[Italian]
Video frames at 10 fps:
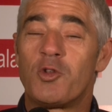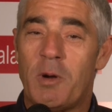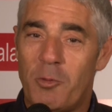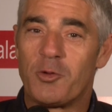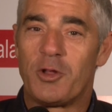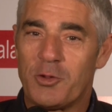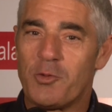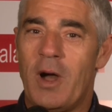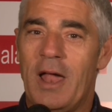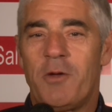ma molto
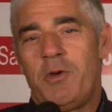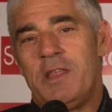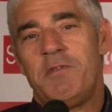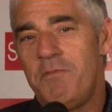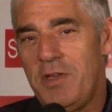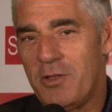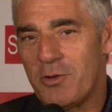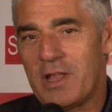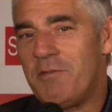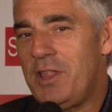attuale, quindi vi invito
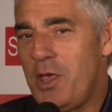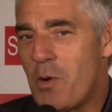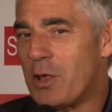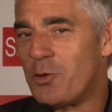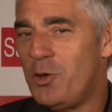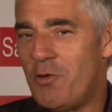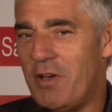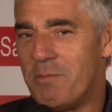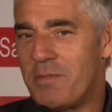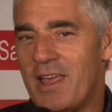dal 24 di
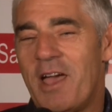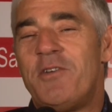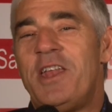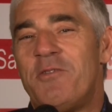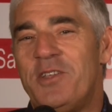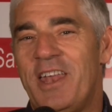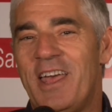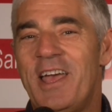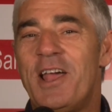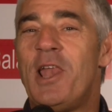novembre a venire a vedere
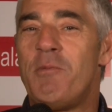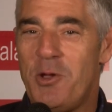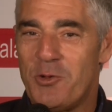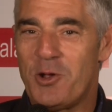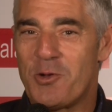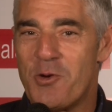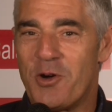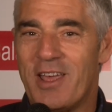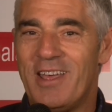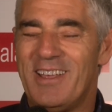L'amico del
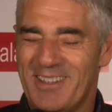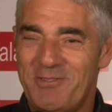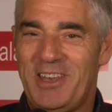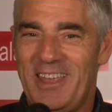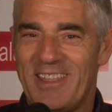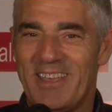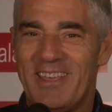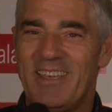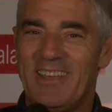cuore, venite.